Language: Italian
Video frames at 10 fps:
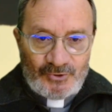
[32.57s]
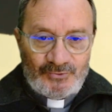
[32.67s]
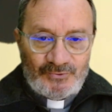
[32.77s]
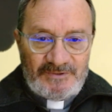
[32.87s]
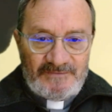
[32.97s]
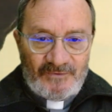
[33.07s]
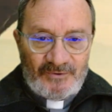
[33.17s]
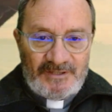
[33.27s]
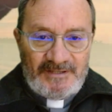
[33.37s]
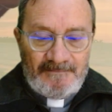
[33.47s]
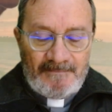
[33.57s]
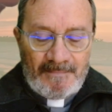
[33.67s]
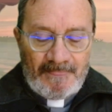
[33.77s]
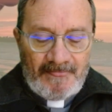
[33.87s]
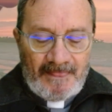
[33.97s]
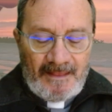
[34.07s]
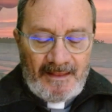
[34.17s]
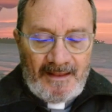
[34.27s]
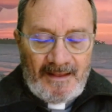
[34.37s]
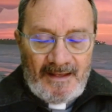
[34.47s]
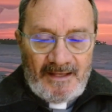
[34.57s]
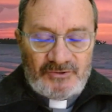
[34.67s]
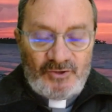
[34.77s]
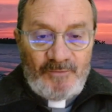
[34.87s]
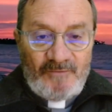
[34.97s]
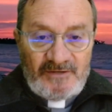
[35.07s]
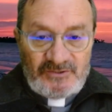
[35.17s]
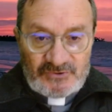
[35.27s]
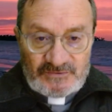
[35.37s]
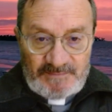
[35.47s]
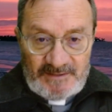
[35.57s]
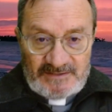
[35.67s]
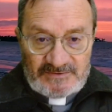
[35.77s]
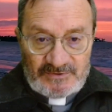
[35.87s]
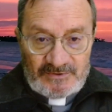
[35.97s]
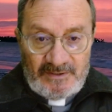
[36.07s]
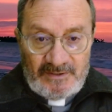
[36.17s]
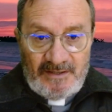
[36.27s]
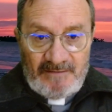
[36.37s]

a tutti voi. Dopo aver sospeso